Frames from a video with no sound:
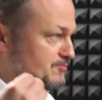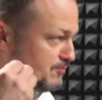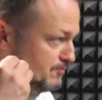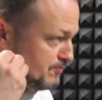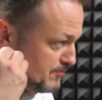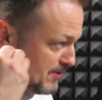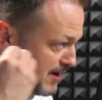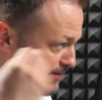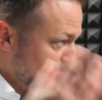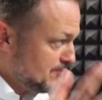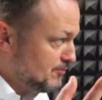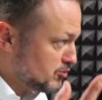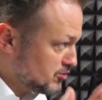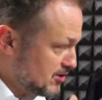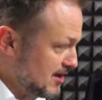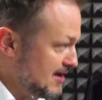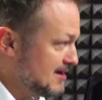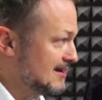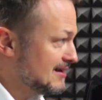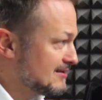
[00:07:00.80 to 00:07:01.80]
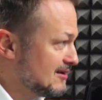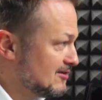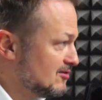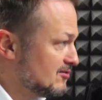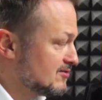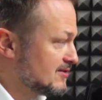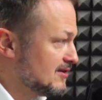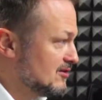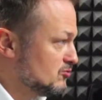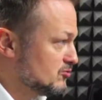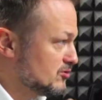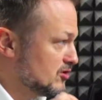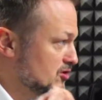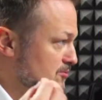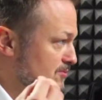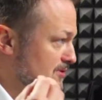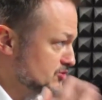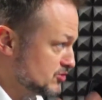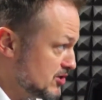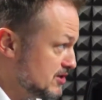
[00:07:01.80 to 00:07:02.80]
jakby potęga tego celu, tego
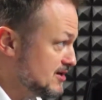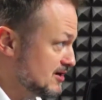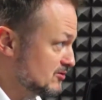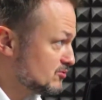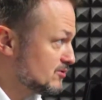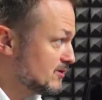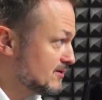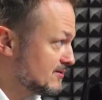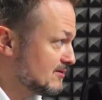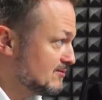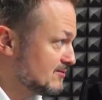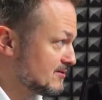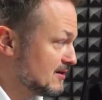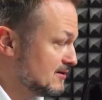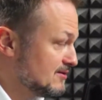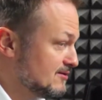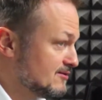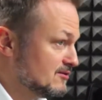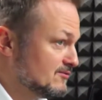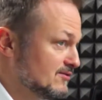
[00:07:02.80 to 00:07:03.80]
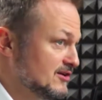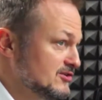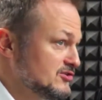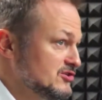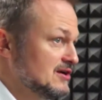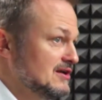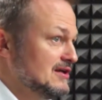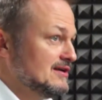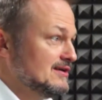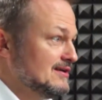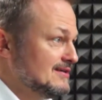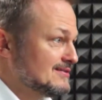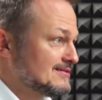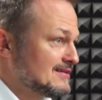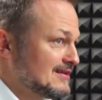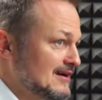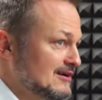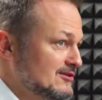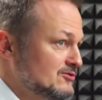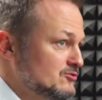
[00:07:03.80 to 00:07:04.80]
marzenia, które chcę zrealizować, jest
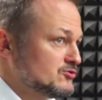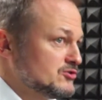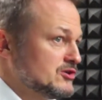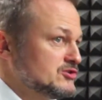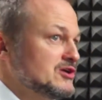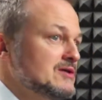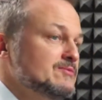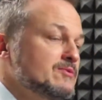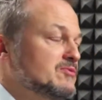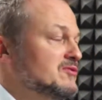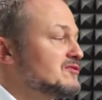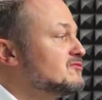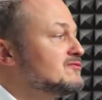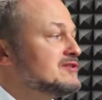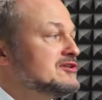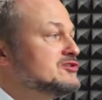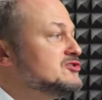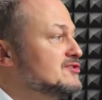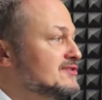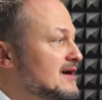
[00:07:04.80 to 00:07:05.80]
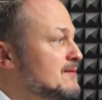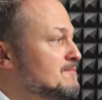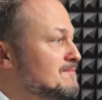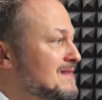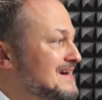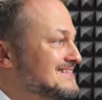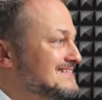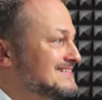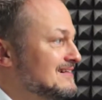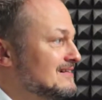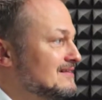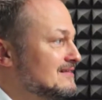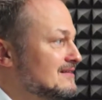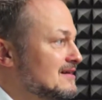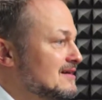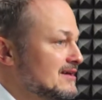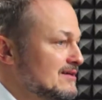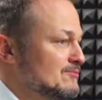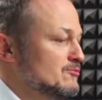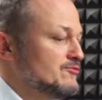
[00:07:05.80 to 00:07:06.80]
tak duża, że ja po prostu zaciskam pasa.
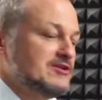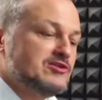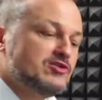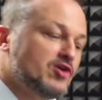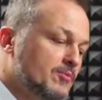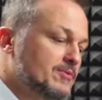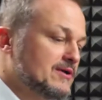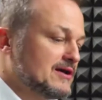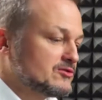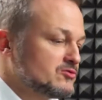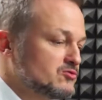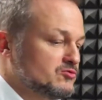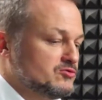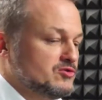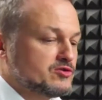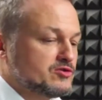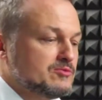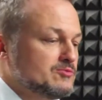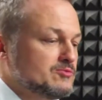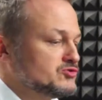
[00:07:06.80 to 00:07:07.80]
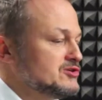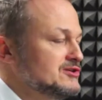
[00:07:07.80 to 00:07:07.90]
I mówię, dobra, trudno, to może